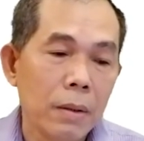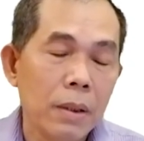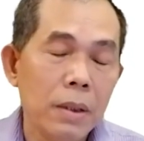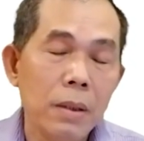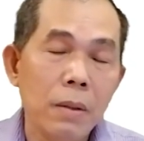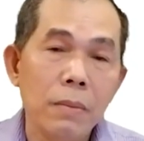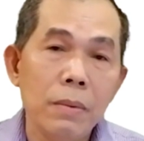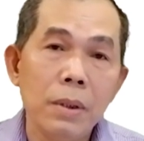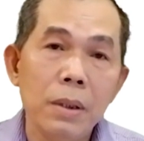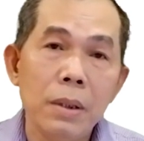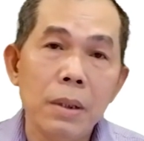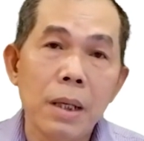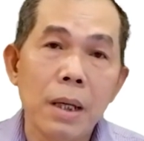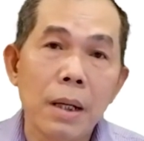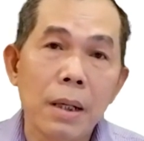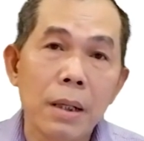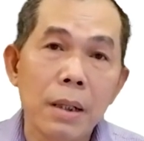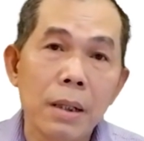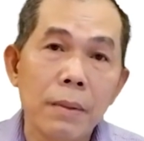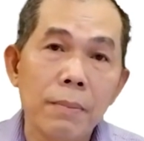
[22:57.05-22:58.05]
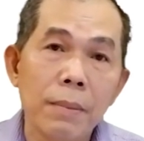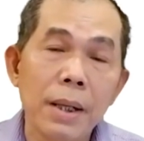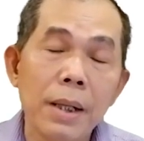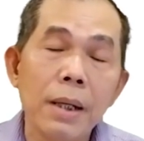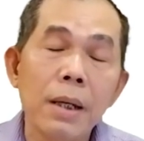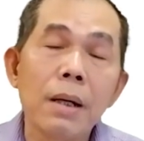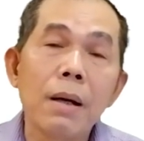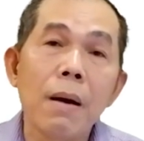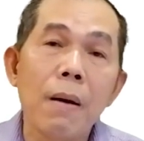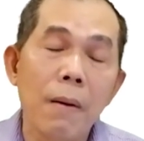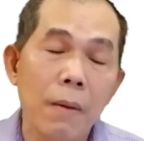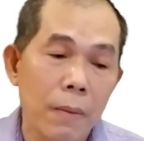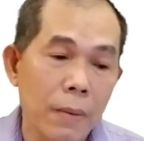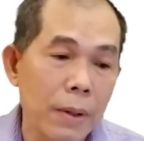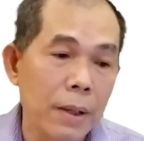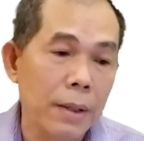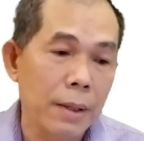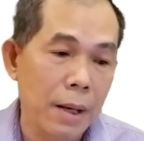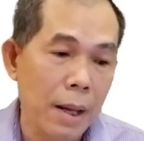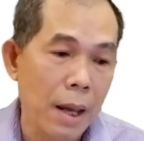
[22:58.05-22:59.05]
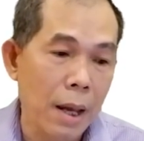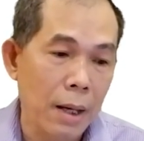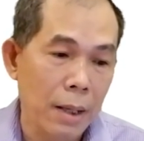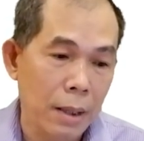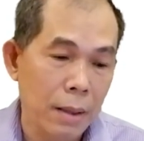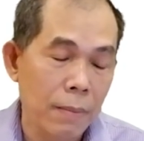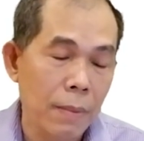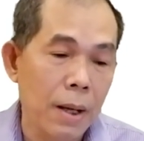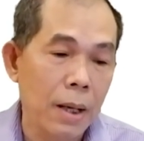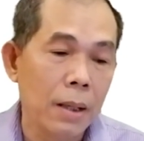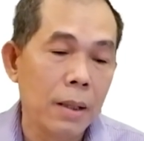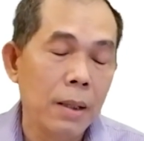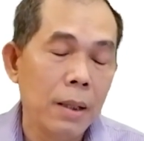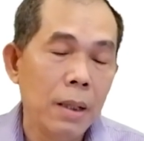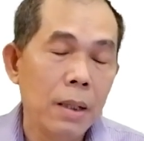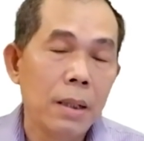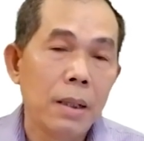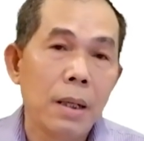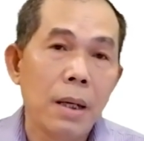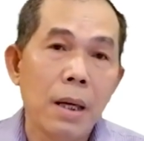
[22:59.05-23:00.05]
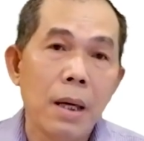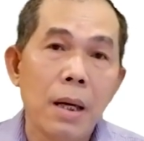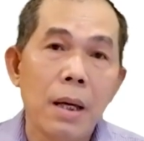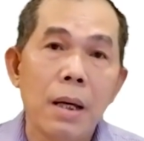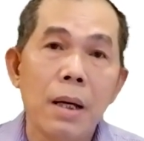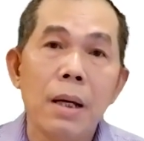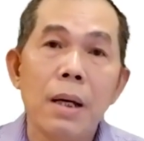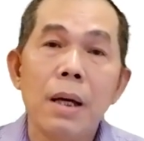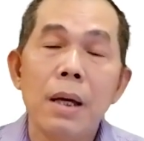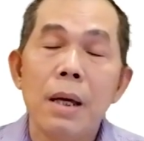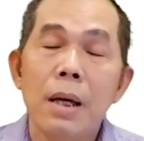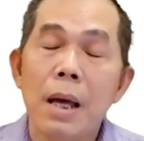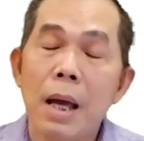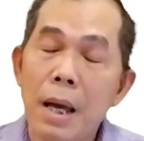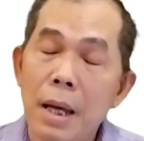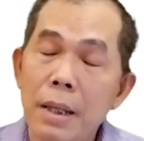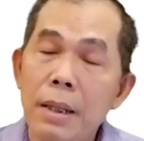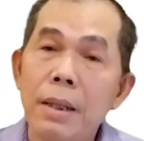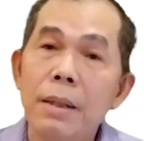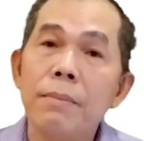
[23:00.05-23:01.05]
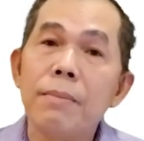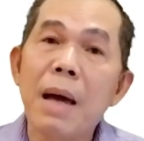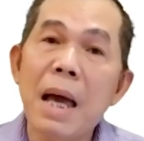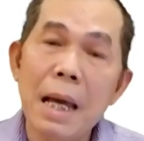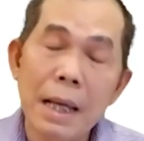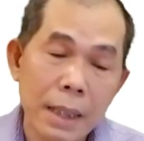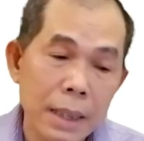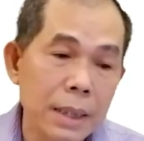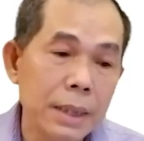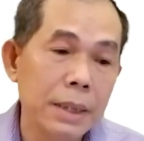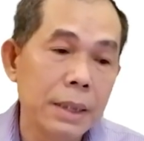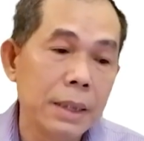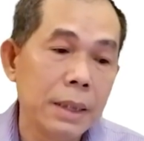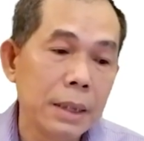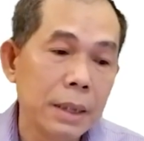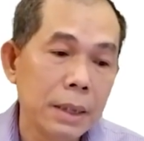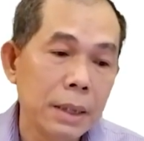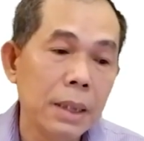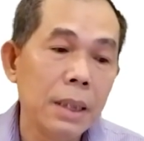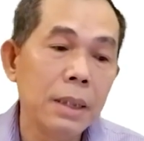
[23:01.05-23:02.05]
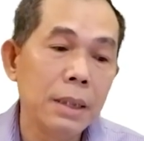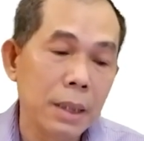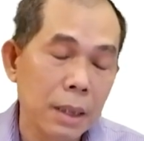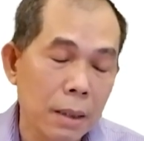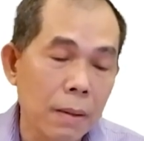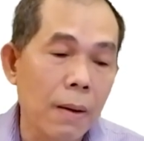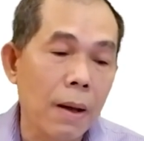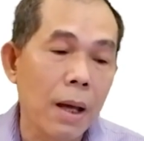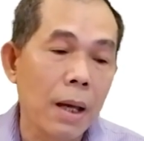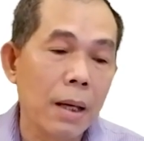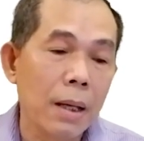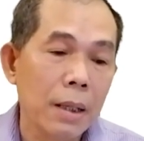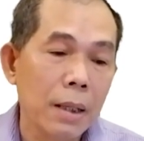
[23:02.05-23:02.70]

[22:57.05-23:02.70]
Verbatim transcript: ví dụ như là mấy cái kho của ngân hàng đó các bạn là hai đến ba người giữ chìa khóa